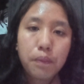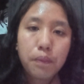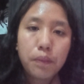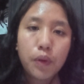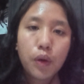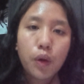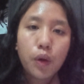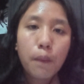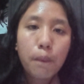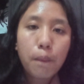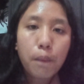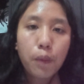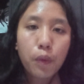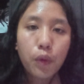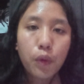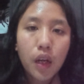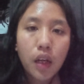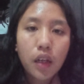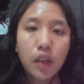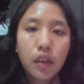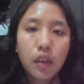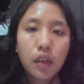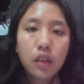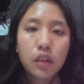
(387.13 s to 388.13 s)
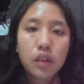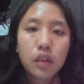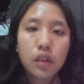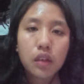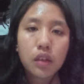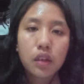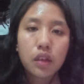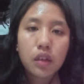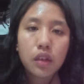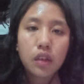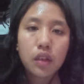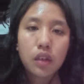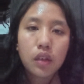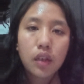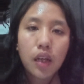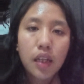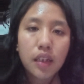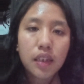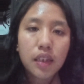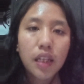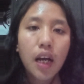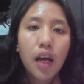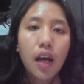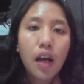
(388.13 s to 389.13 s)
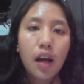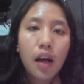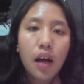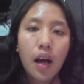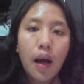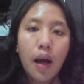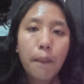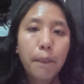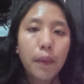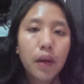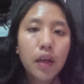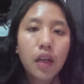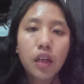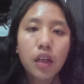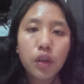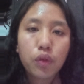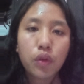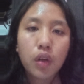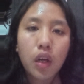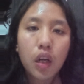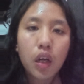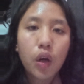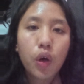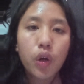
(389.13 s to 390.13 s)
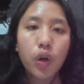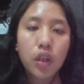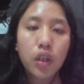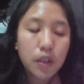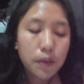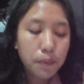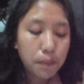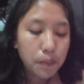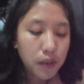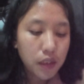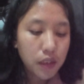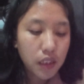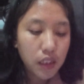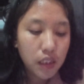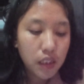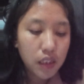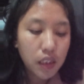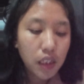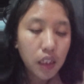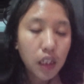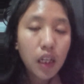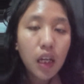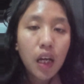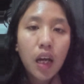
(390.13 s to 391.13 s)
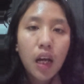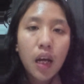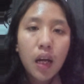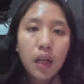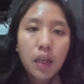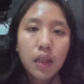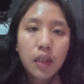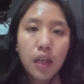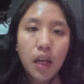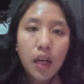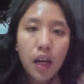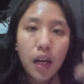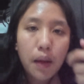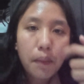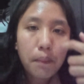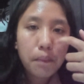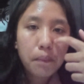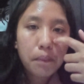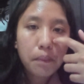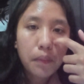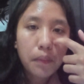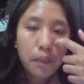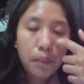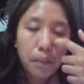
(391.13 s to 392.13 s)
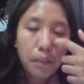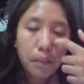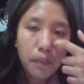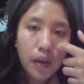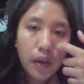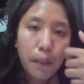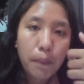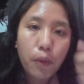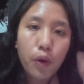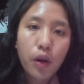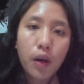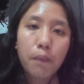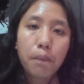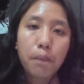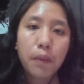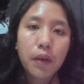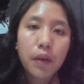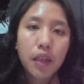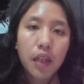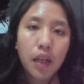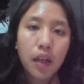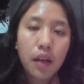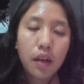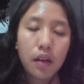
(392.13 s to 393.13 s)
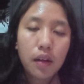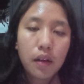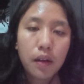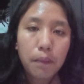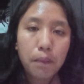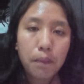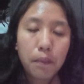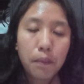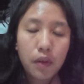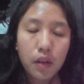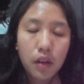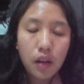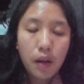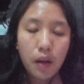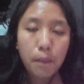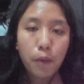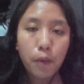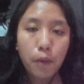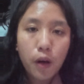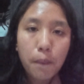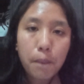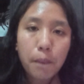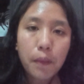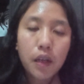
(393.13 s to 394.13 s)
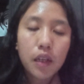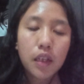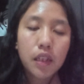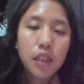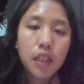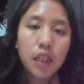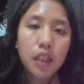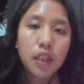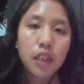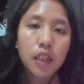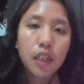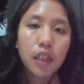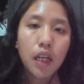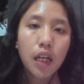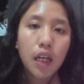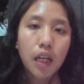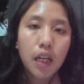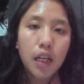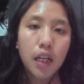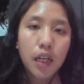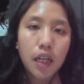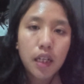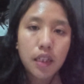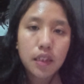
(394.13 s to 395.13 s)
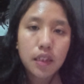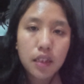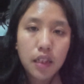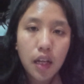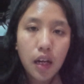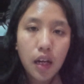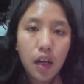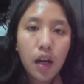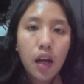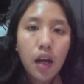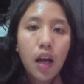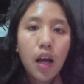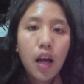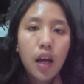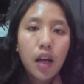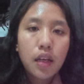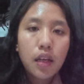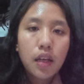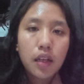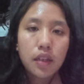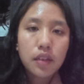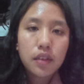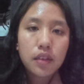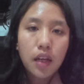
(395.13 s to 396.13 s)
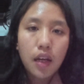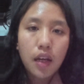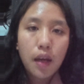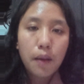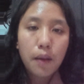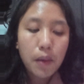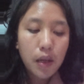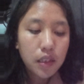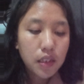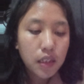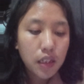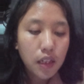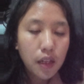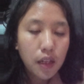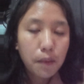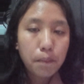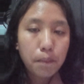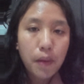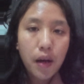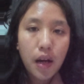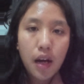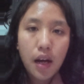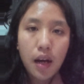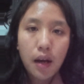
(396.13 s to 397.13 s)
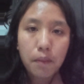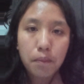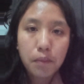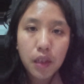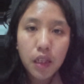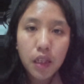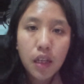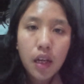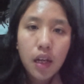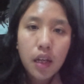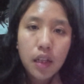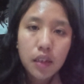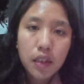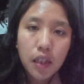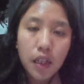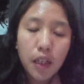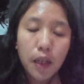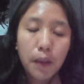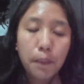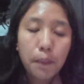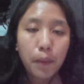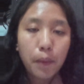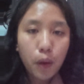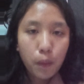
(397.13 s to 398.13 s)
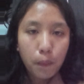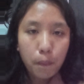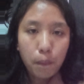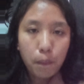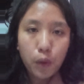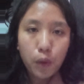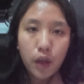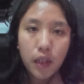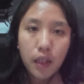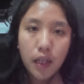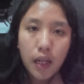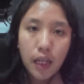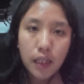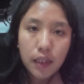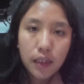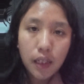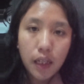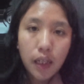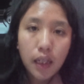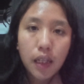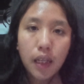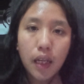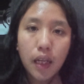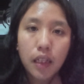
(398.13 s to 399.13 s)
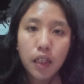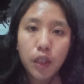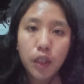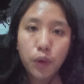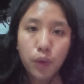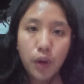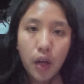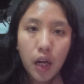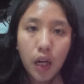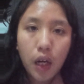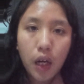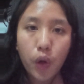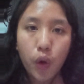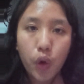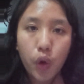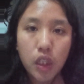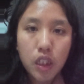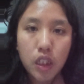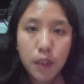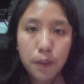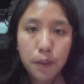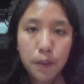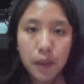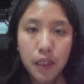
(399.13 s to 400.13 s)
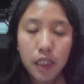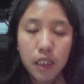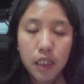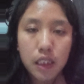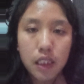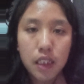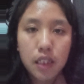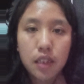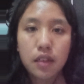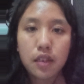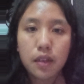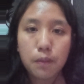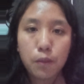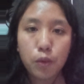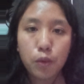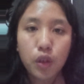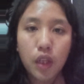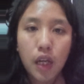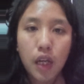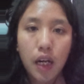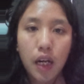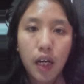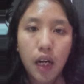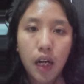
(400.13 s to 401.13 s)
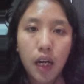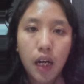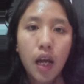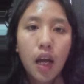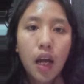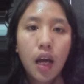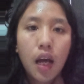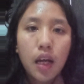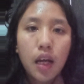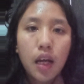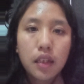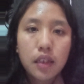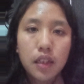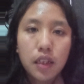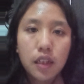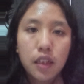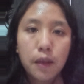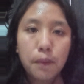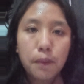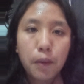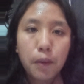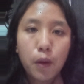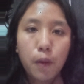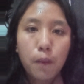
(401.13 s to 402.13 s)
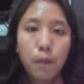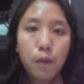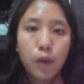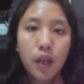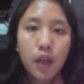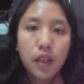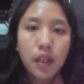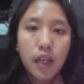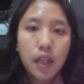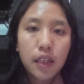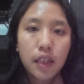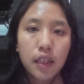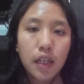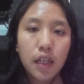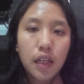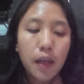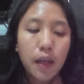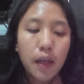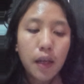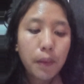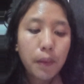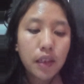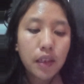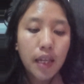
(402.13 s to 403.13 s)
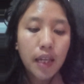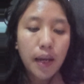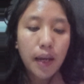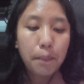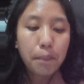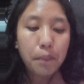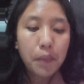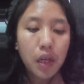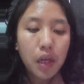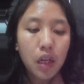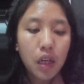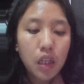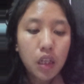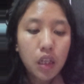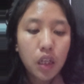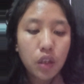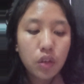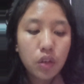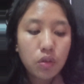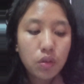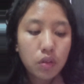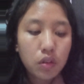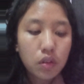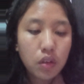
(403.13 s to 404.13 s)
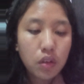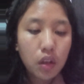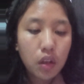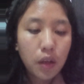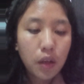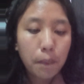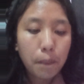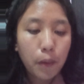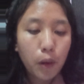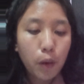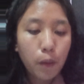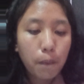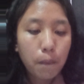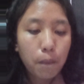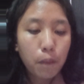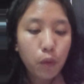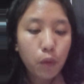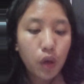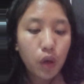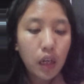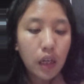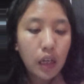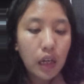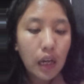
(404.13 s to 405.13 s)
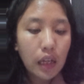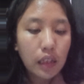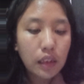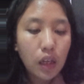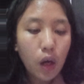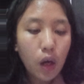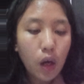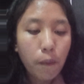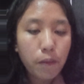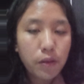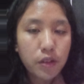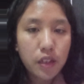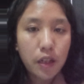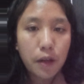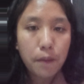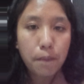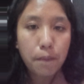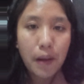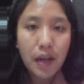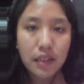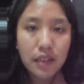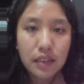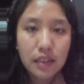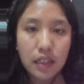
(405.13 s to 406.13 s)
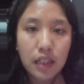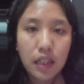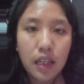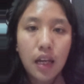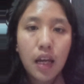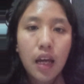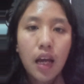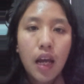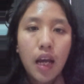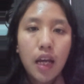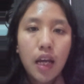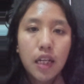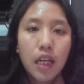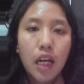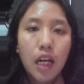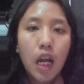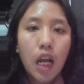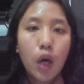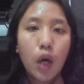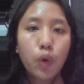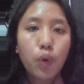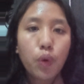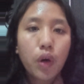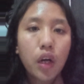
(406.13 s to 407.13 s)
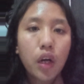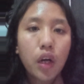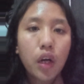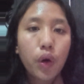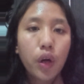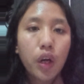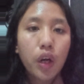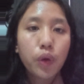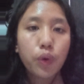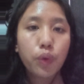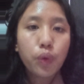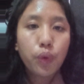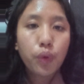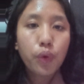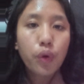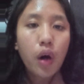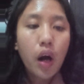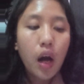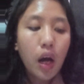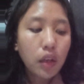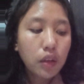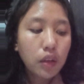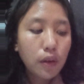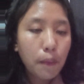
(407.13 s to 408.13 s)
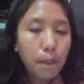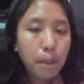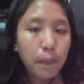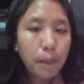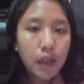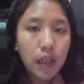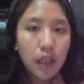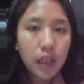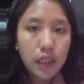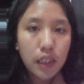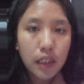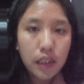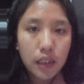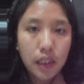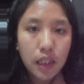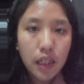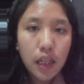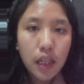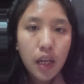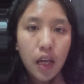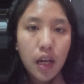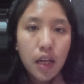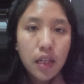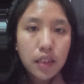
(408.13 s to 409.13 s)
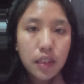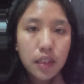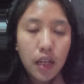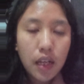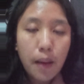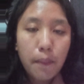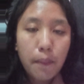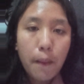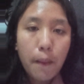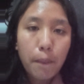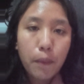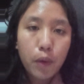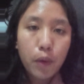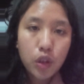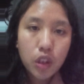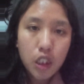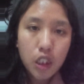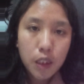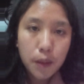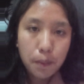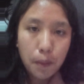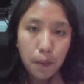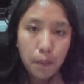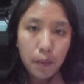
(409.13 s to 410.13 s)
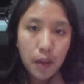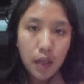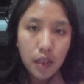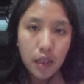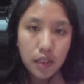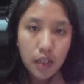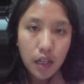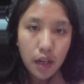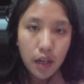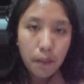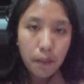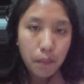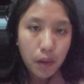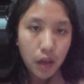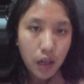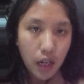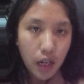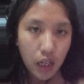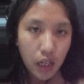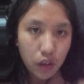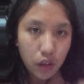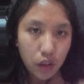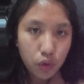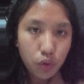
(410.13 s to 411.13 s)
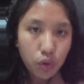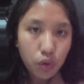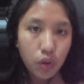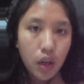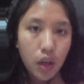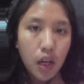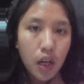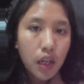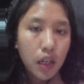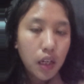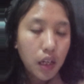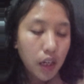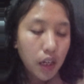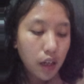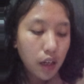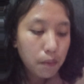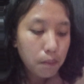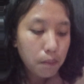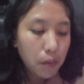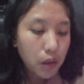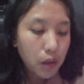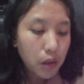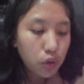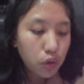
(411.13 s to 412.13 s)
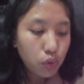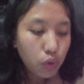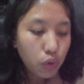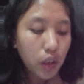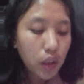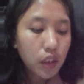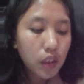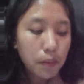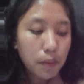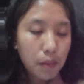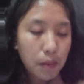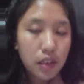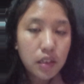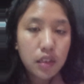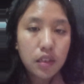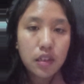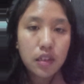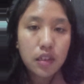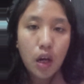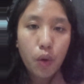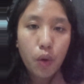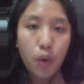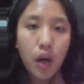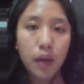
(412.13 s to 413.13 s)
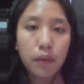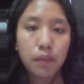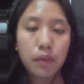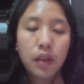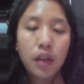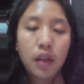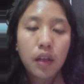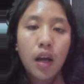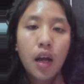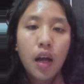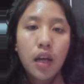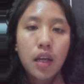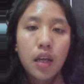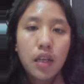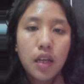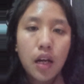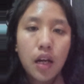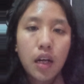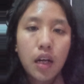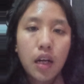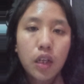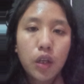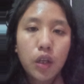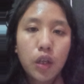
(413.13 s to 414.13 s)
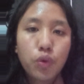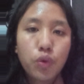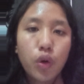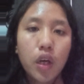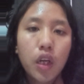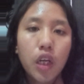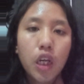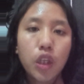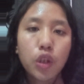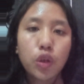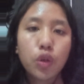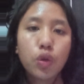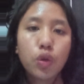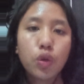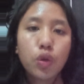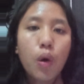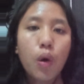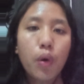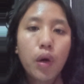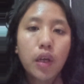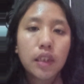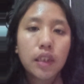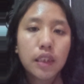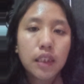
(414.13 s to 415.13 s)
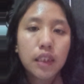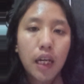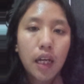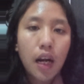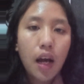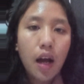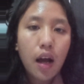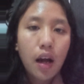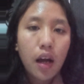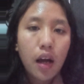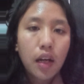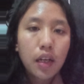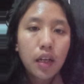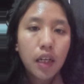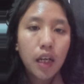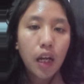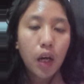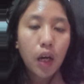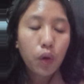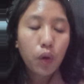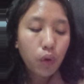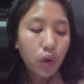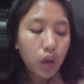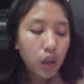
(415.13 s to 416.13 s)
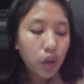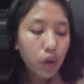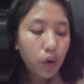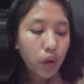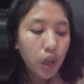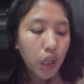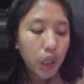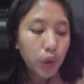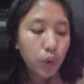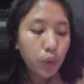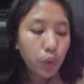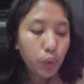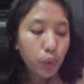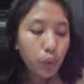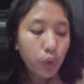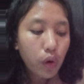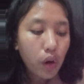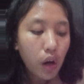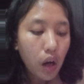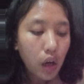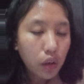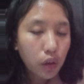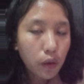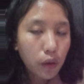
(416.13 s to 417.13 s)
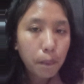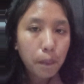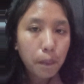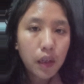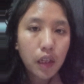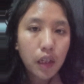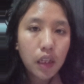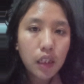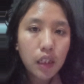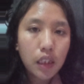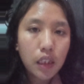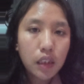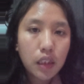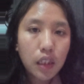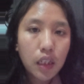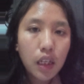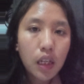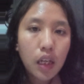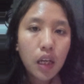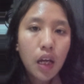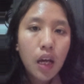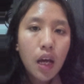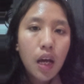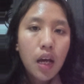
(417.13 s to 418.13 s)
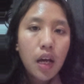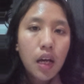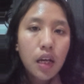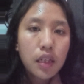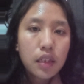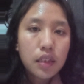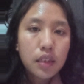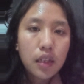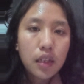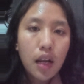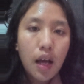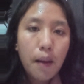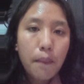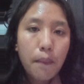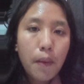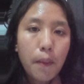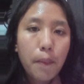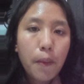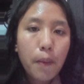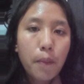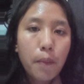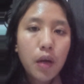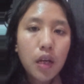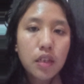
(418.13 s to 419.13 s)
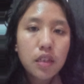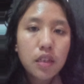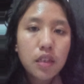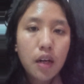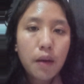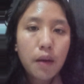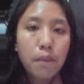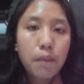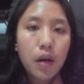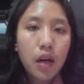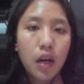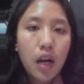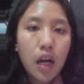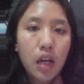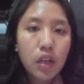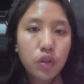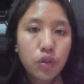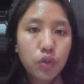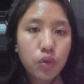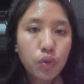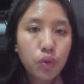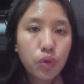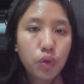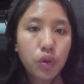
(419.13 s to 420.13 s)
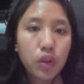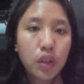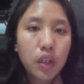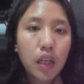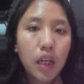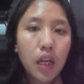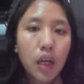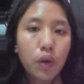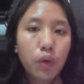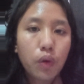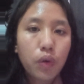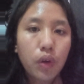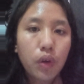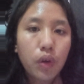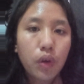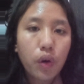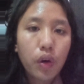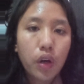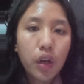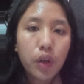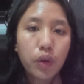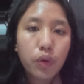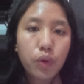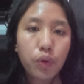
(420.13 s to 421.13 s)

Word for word: pengumpulan data apa yang digunakan oleh si peneliti dalam laporan PT, eh, laporan penelitian tindak kelasnya yang saya baca dan pahami teknik pengumpulan data yang digunakan oleh si peneliti tersebut adalah teknik pengumpulan data yang pertama yaitu teknik pengumpulan data observasi dilakukan oleh kelompok atau peneliti proses pembelajaran berlangsung dengan bantuan teman sejawat. Yang kedua yaitu wawancara dilakukan oleh guru atau peneliti selama pembelajaran berlangsung dilakukan oleh